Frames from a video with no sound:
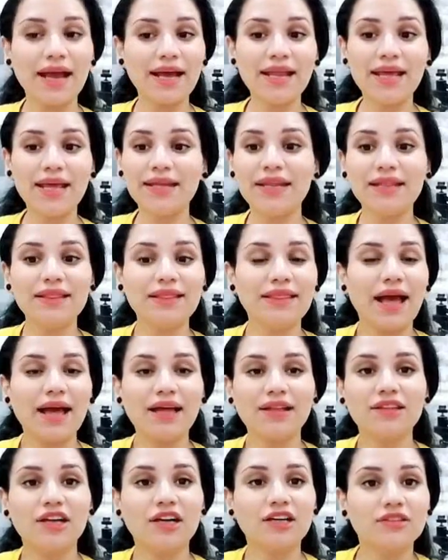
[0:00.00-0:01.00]
على ان انت
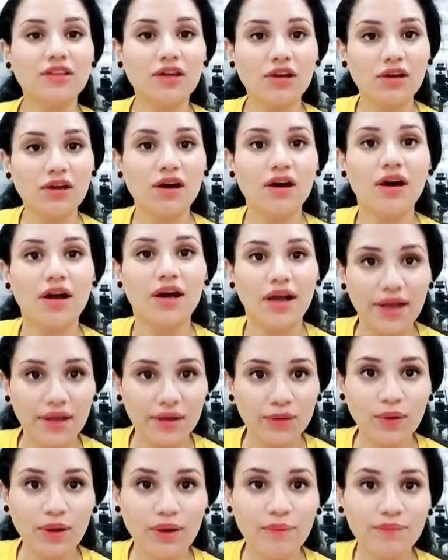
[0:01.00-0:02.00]
عندك طاقه
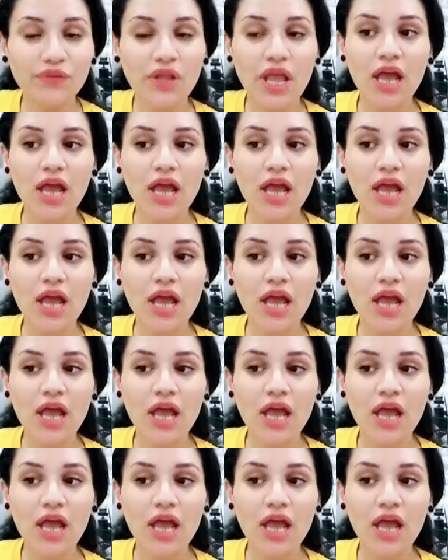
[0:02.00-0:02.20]
حلوه